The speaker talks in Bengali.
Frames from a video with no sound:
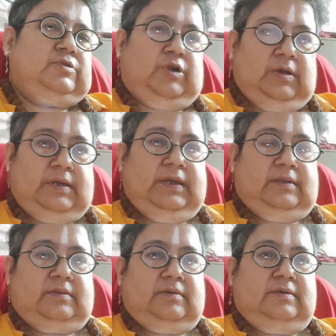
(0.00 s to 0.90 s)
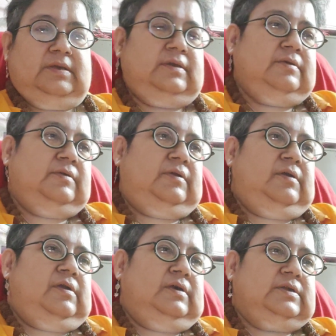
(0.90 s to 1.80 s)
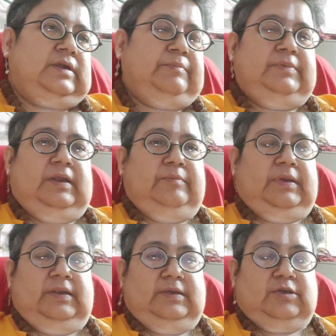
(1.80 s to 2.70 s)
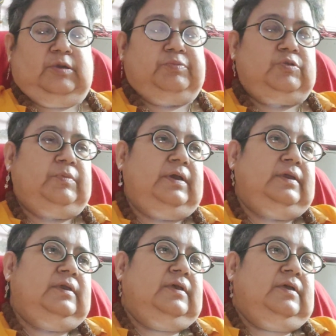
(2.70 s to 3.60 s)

সংকেত যে সাবধান বাণী যে সবসময়